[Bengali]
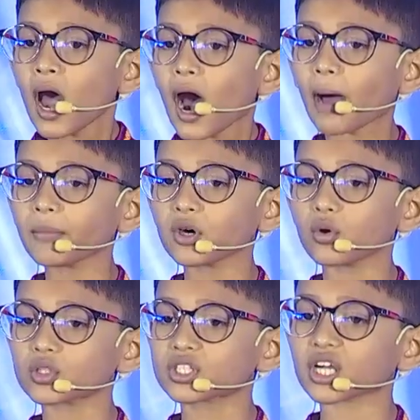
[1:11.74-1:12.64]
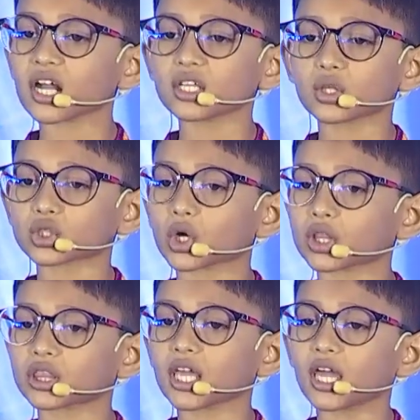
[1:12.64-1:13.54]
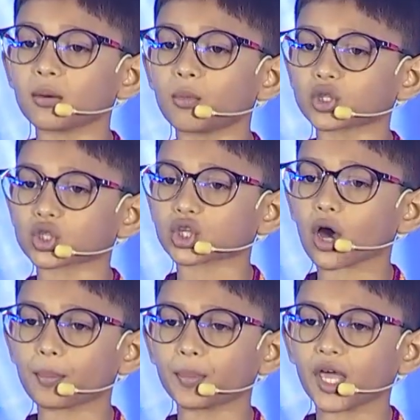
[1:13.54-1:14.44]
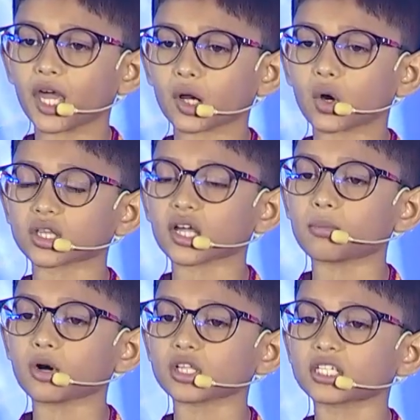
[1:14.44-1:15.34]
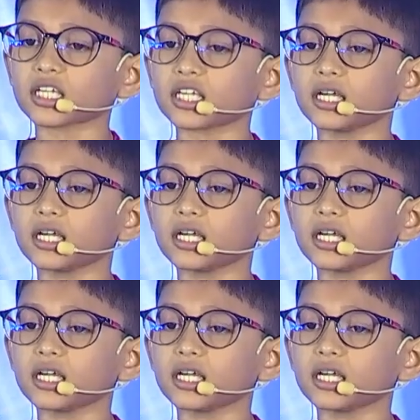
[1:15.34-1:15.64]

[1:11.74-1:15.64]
আমি উচ্চারিত সত্যের মতো স্বপ্নের কথা বলছি